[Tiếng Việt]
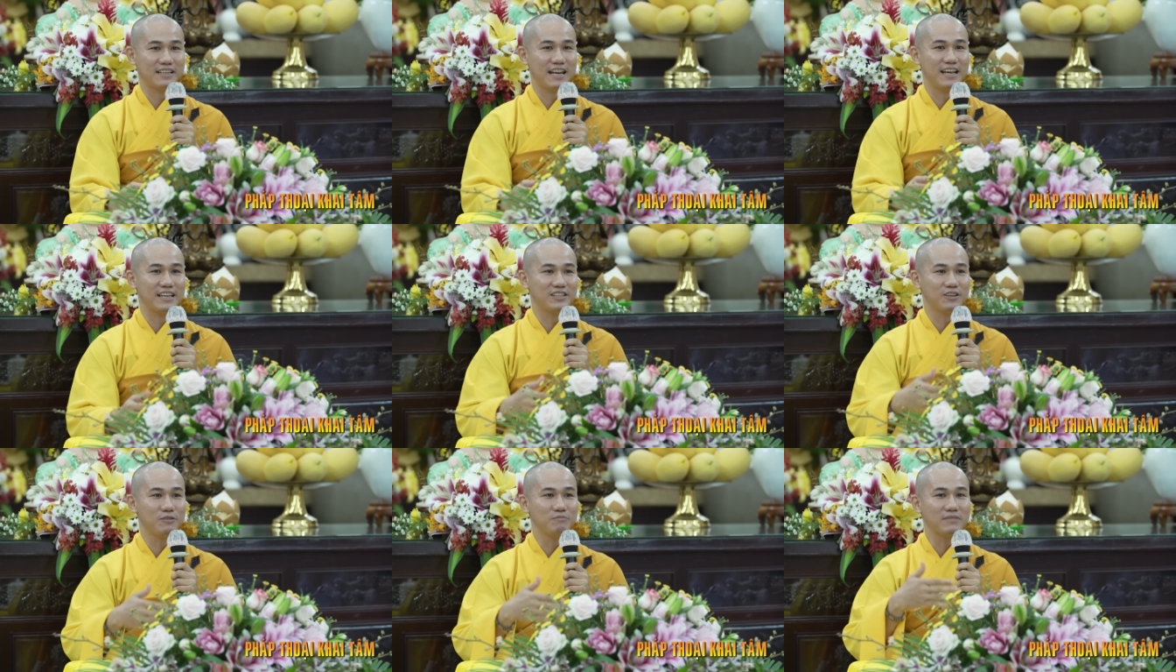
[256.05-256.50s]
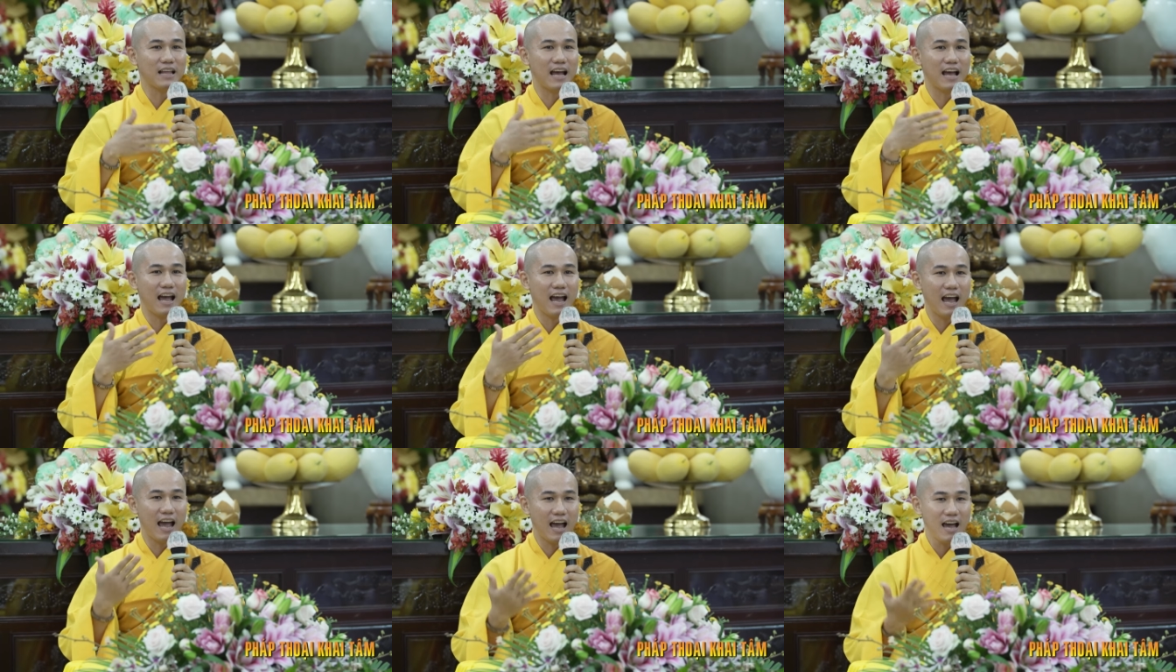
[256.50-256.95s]
để chúng
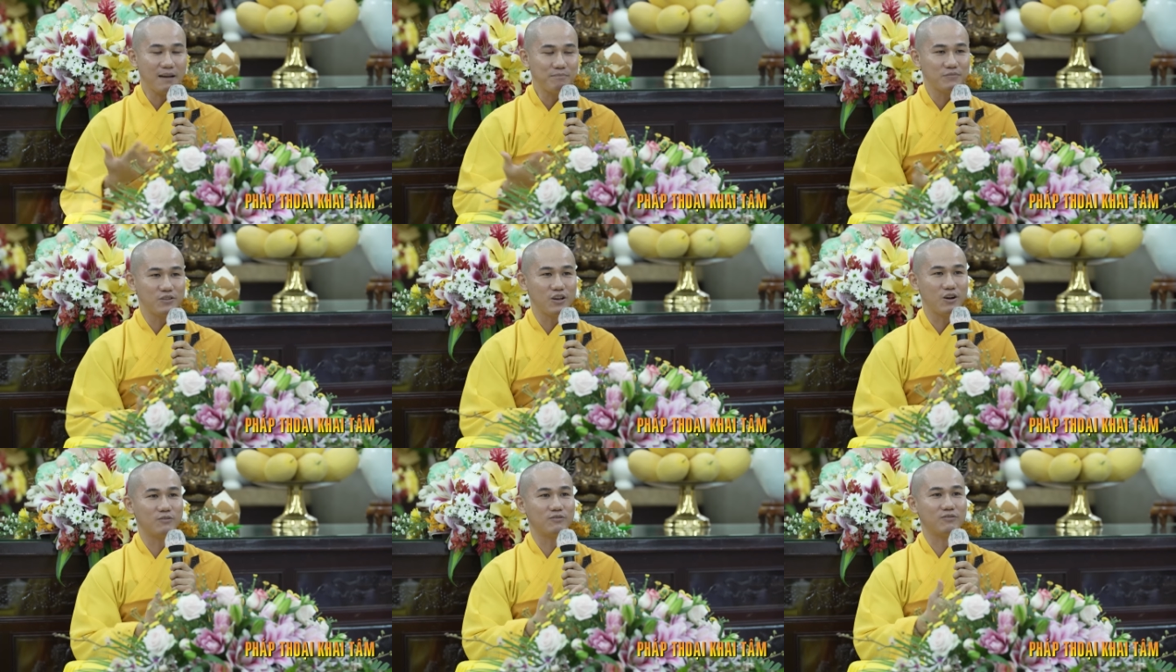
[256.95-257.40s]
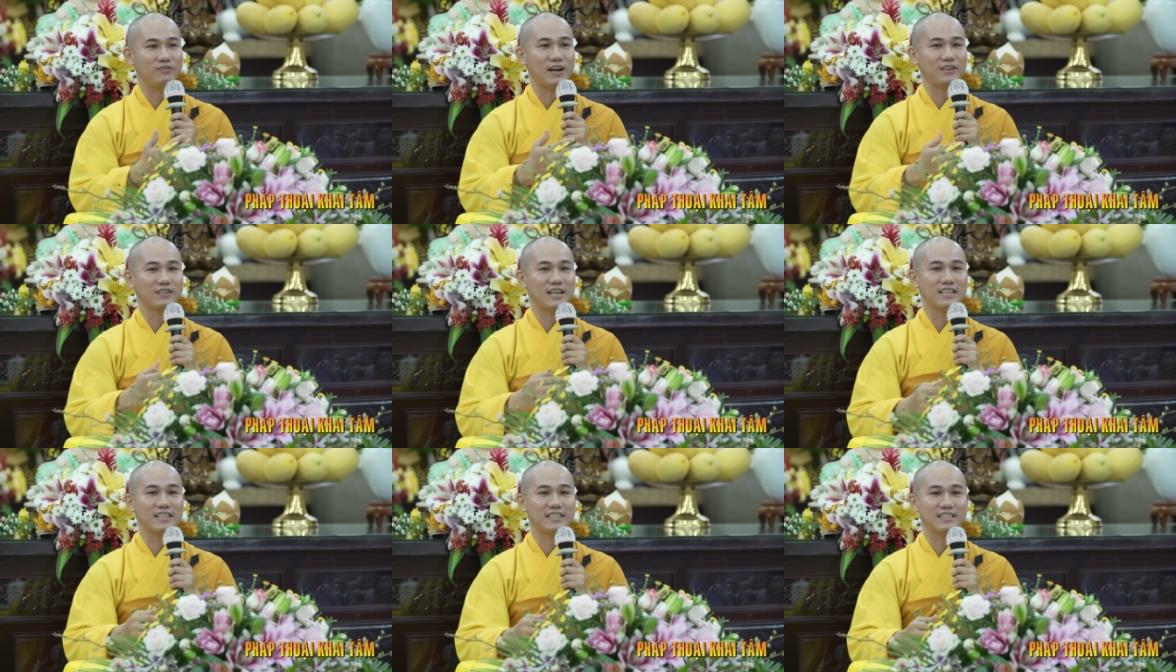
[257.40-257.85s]
ta áp dụng
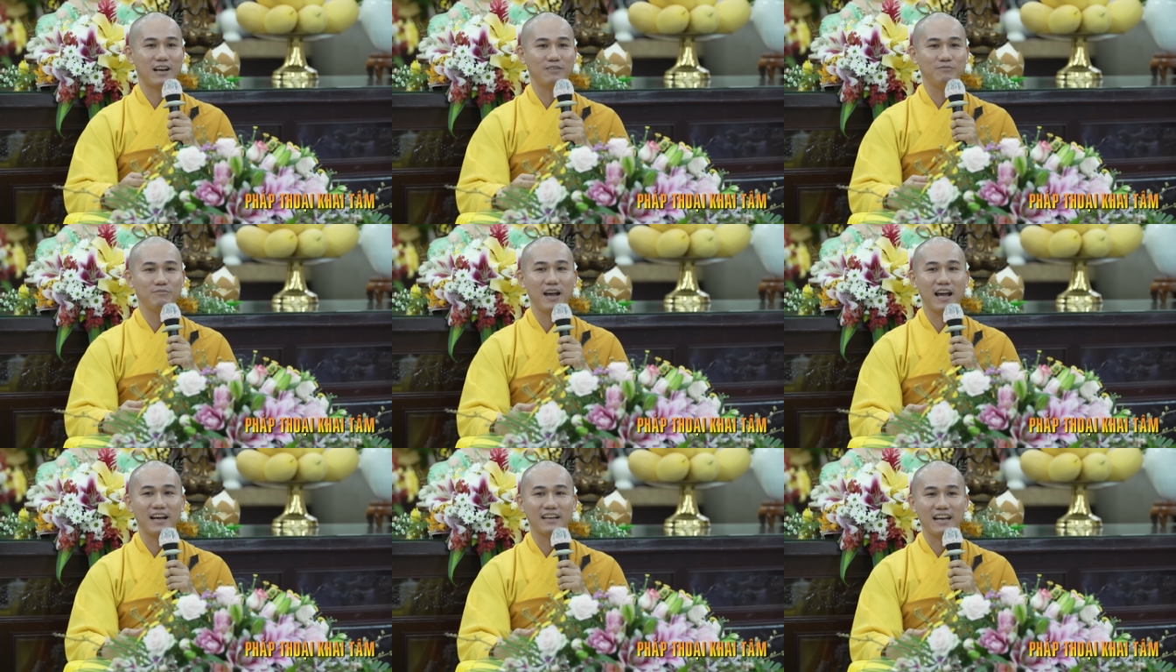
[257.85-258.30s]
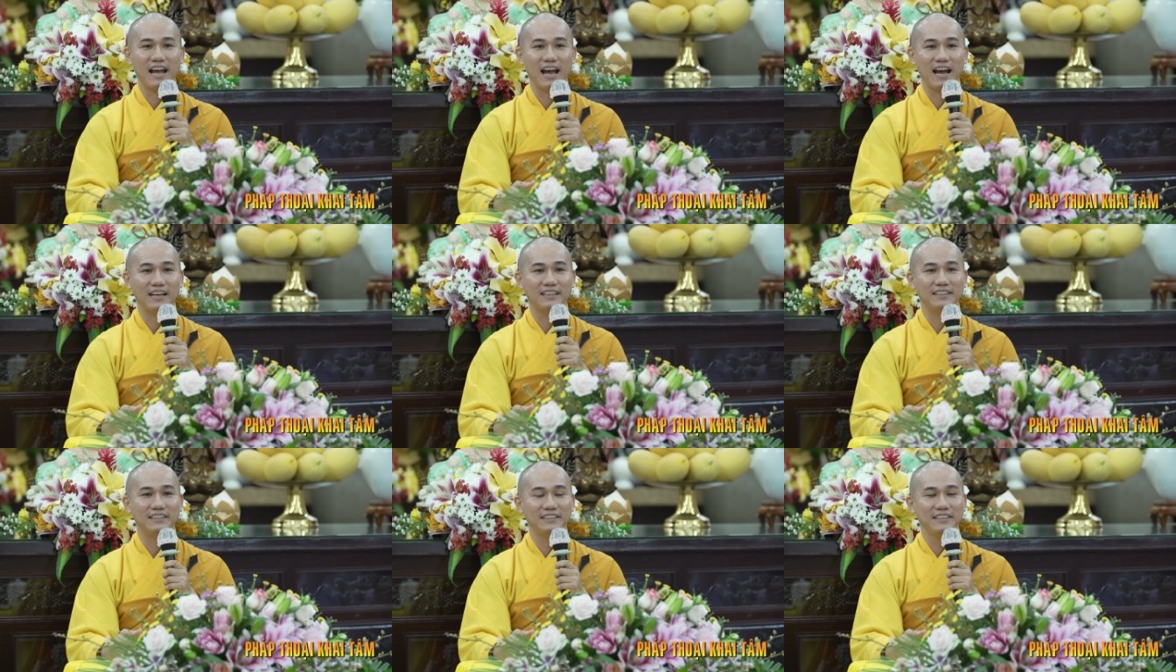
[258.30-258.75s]
vào đời sống hàng
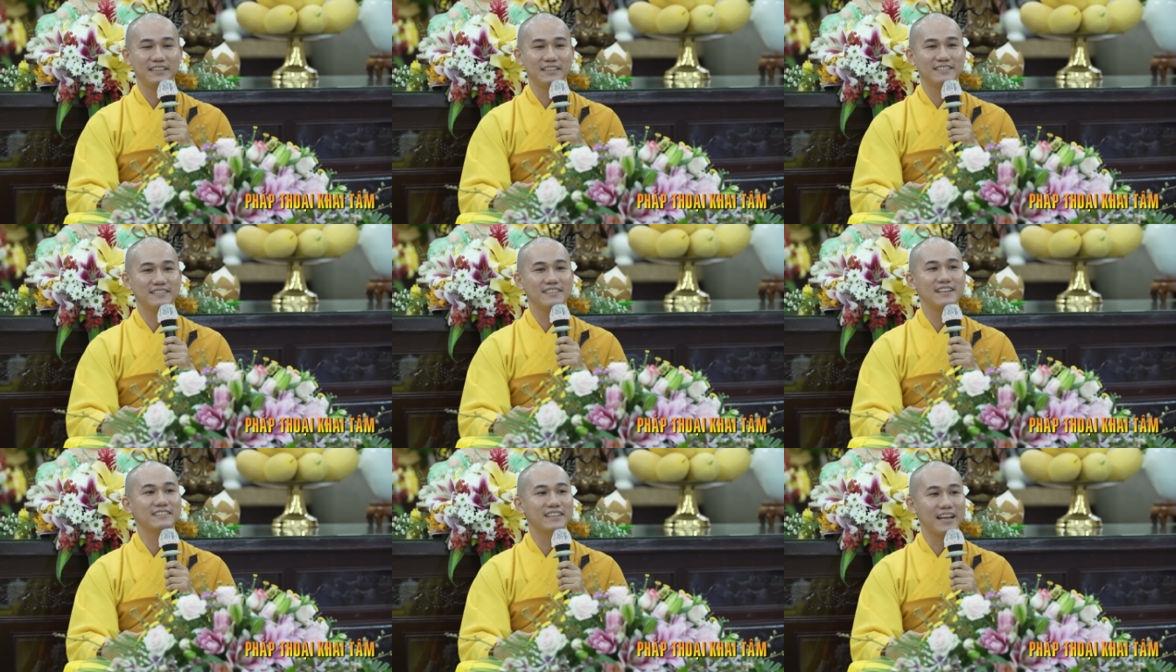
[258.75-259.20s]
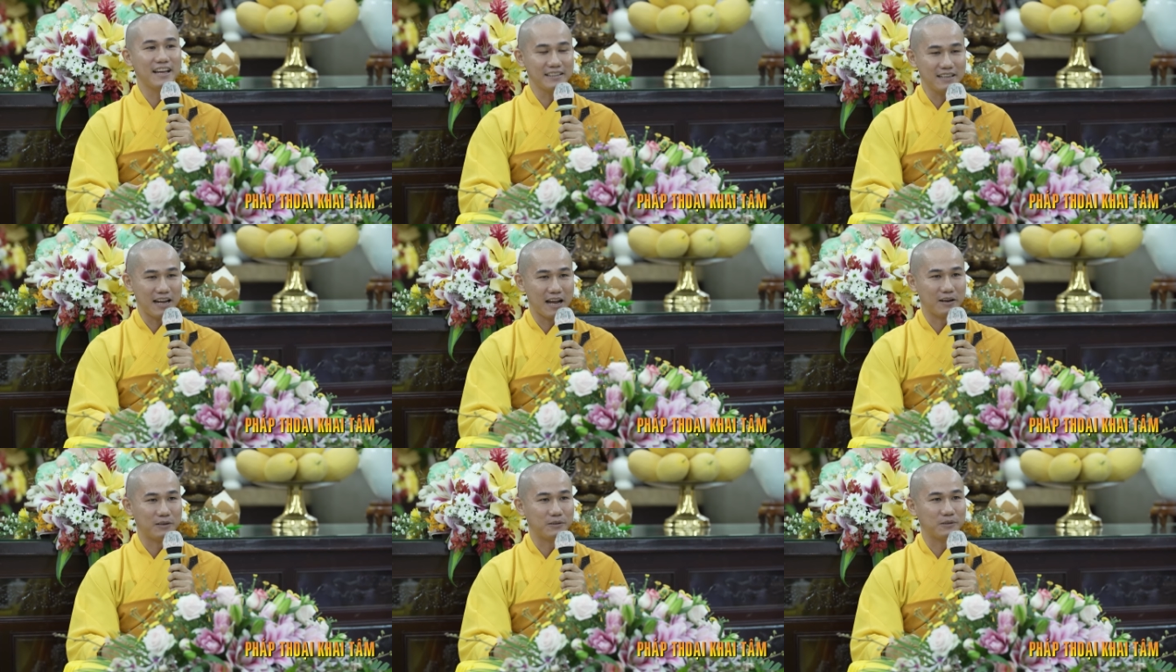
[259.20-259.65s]
ngày như thế
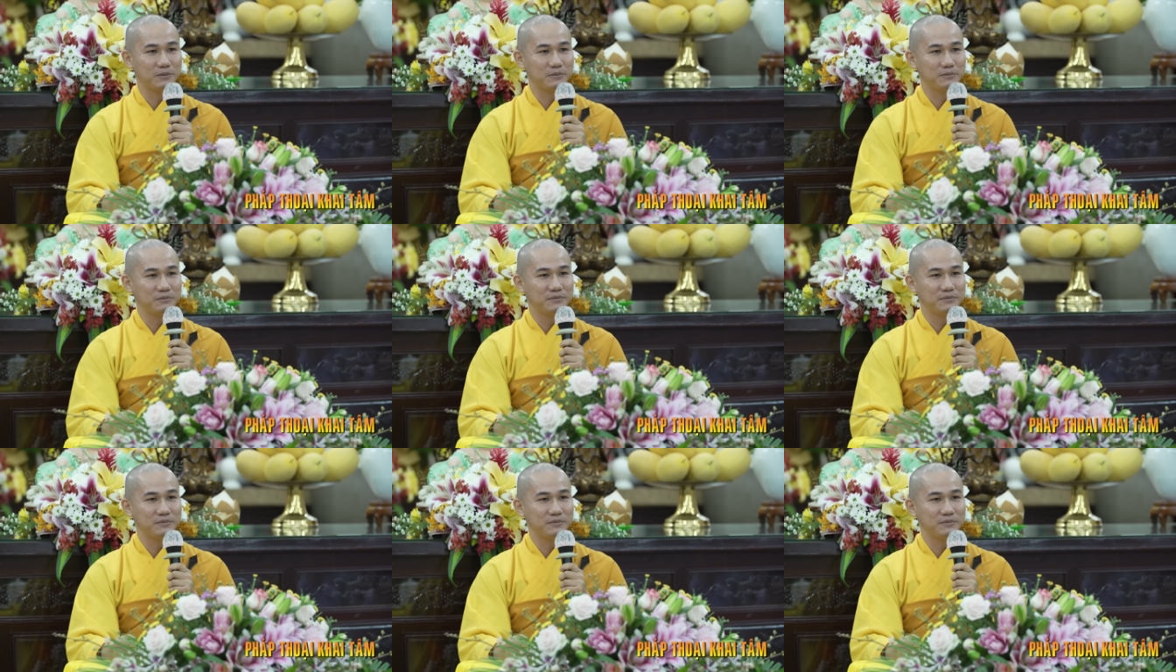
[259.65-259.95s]
nào?